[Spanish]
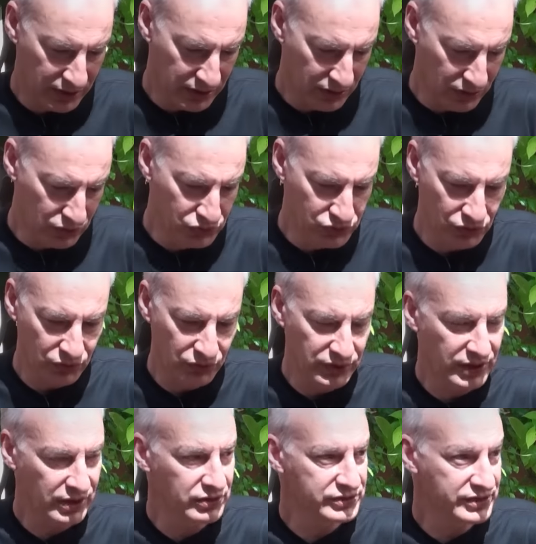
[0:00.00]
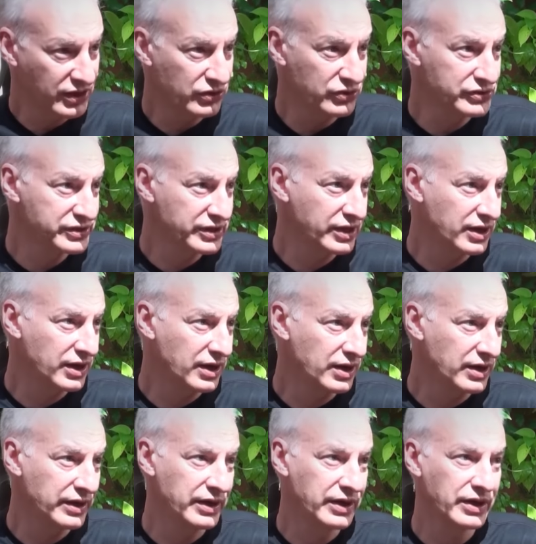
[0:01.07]
de uso y cuidado se
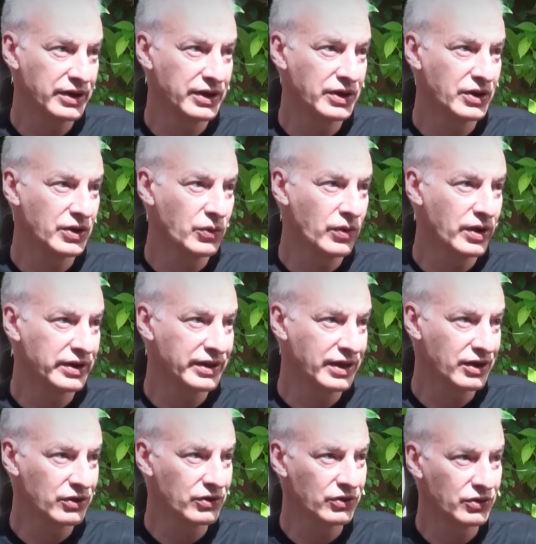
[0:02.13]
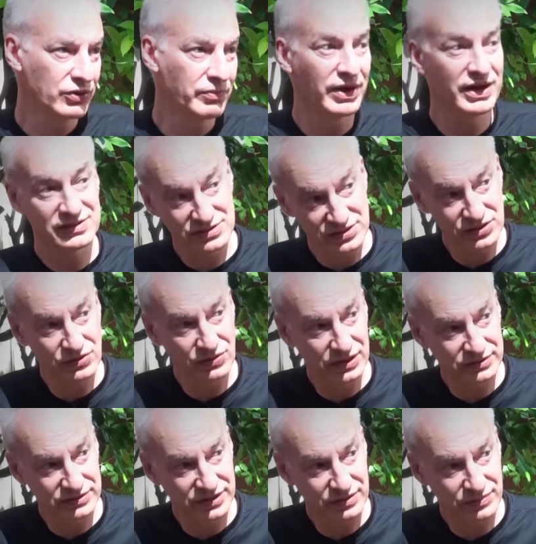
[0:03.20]
aconseja eh, guardarlo vacío
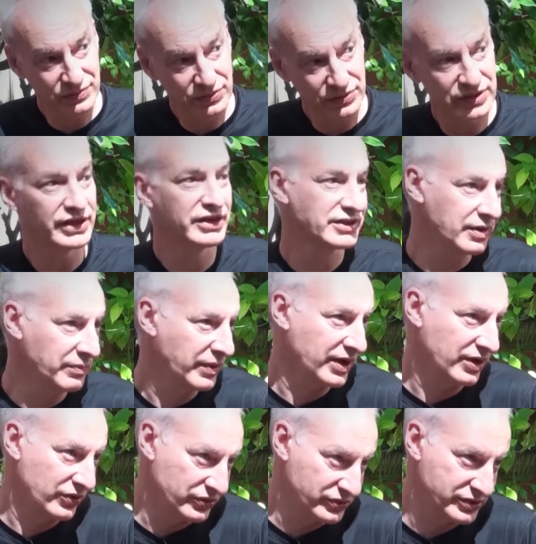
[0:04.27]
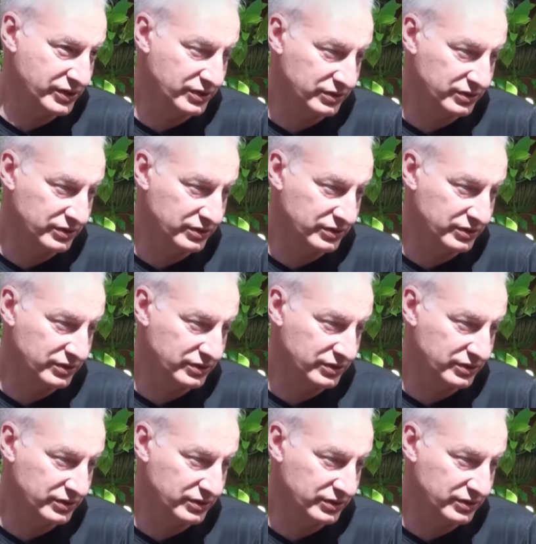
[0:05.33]
al termo y destapado, ¿no es